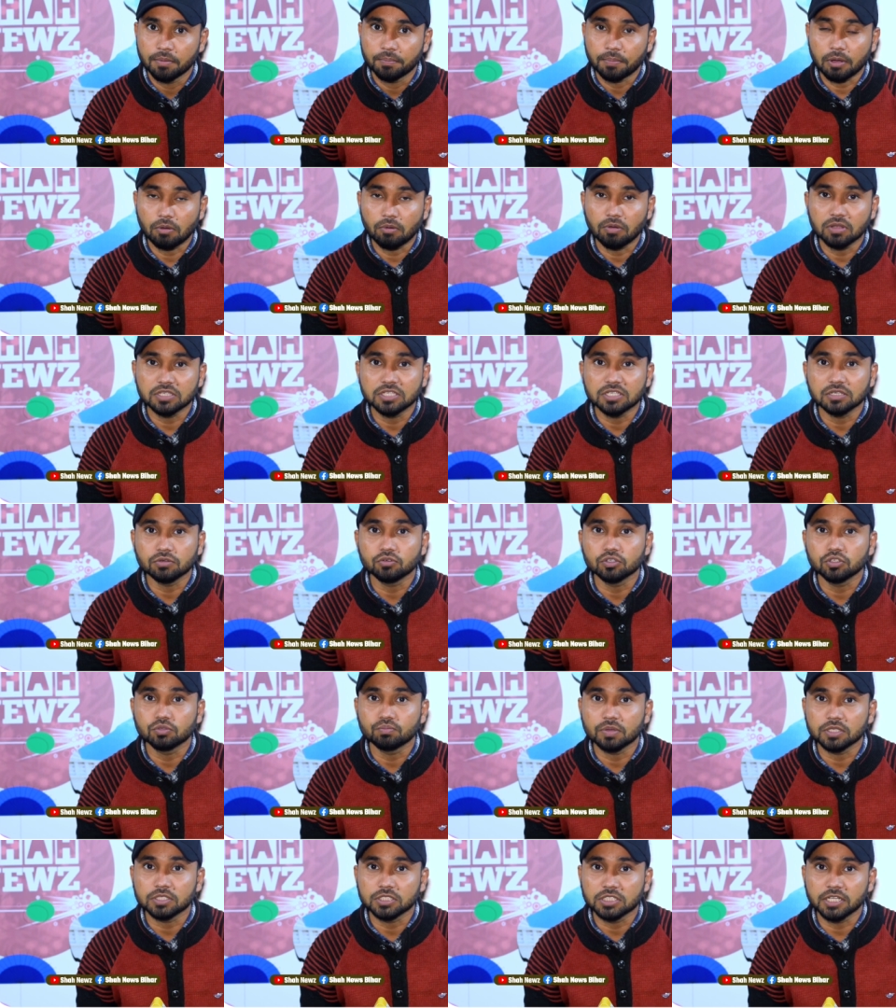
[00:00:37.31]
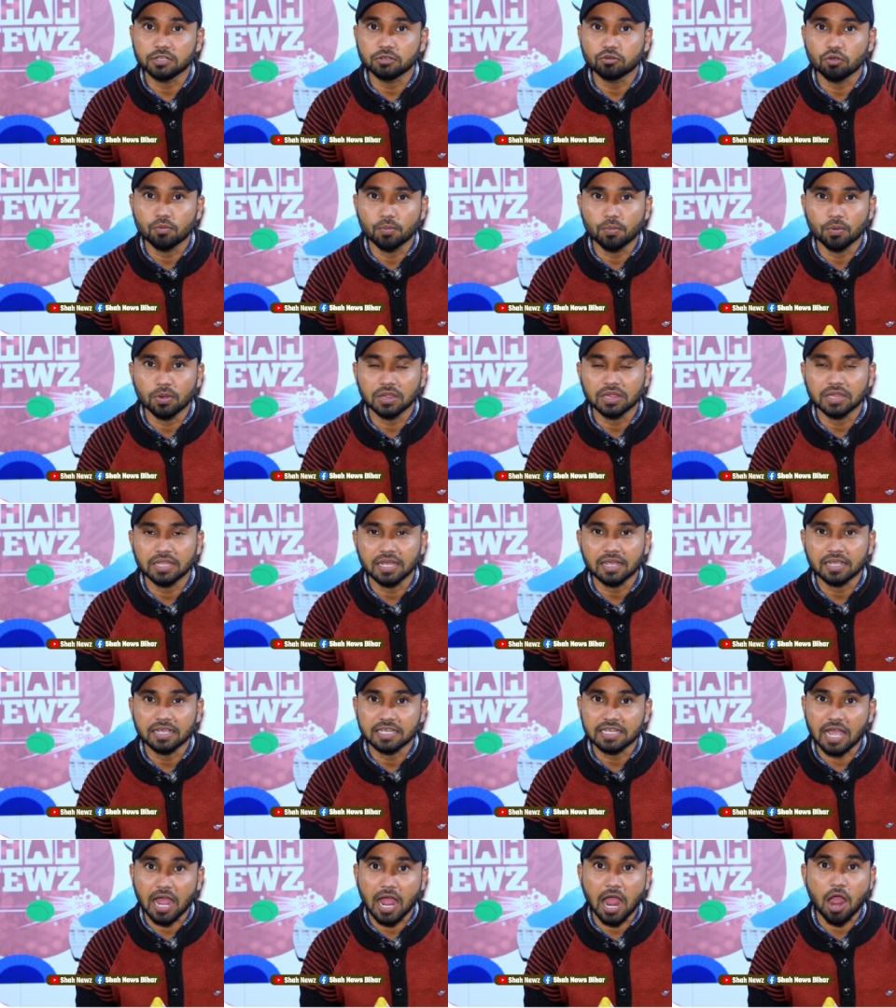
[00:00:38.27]
पवन सिंह उस बच्ची को बोलते
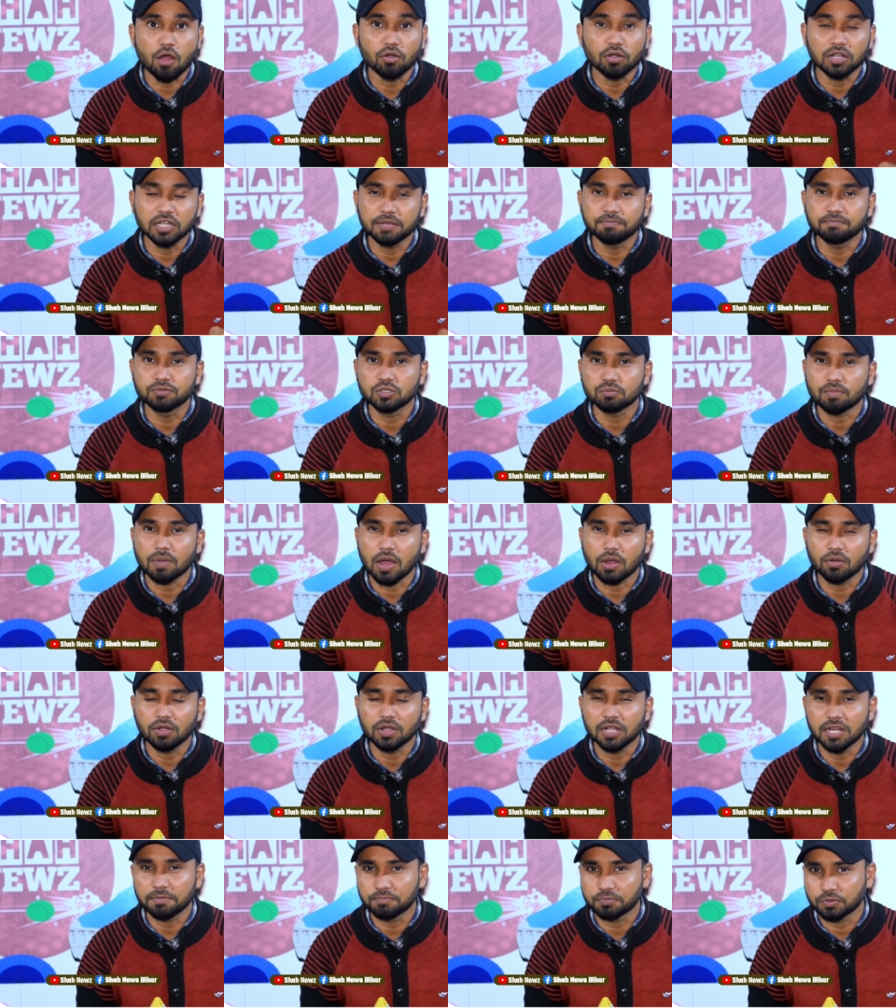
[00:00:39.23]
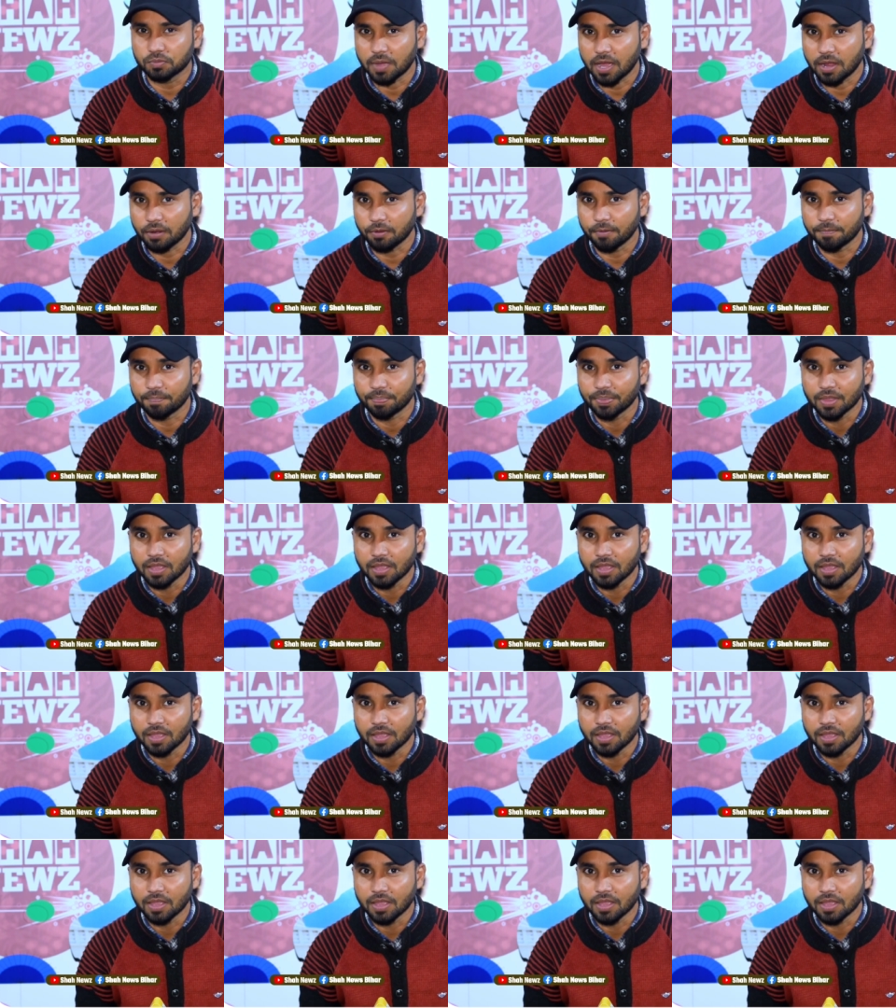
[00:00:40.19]
हैं कि आओ डिप्स मारो डिप्स मारो